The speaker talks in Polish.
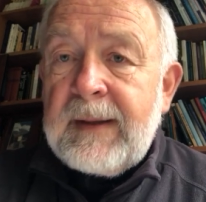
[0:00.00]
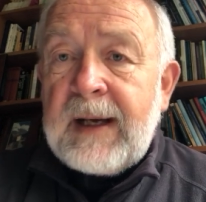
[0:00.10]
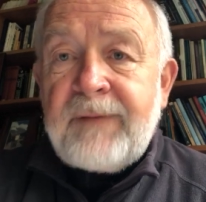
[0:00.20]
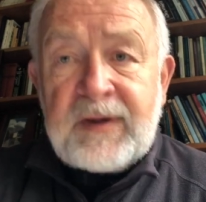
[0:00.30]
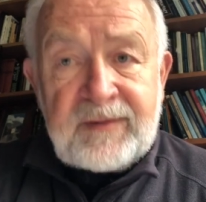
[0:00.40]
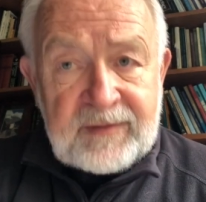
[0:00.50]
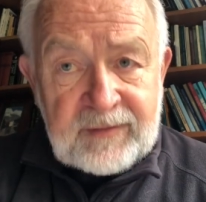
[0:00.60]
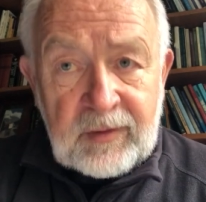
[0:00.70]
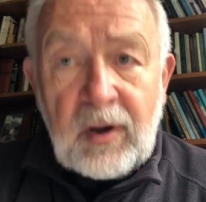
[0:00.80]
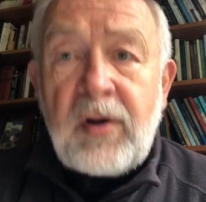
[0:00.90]
a
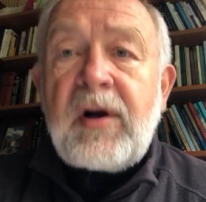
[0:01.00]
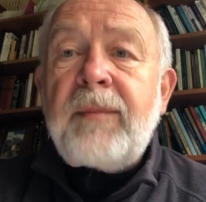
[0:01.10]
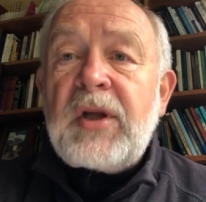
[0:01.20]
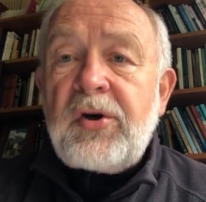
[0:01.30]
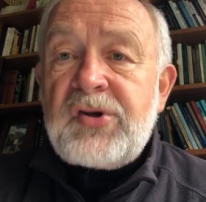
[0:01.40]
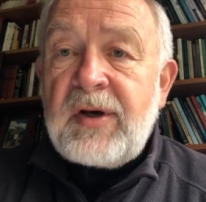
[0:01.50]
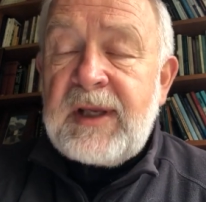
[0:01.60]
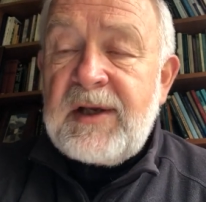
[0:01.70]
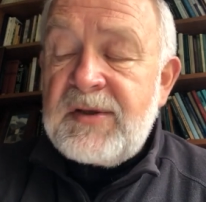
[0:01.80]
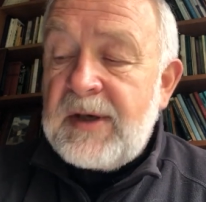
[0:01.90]
więc ogromne
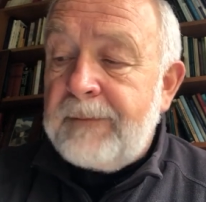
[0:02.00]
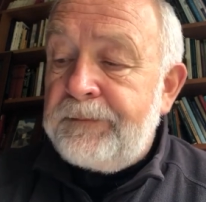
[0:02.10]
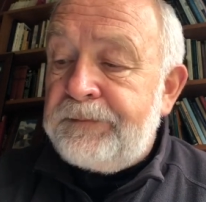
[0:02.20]
osiągnięcia.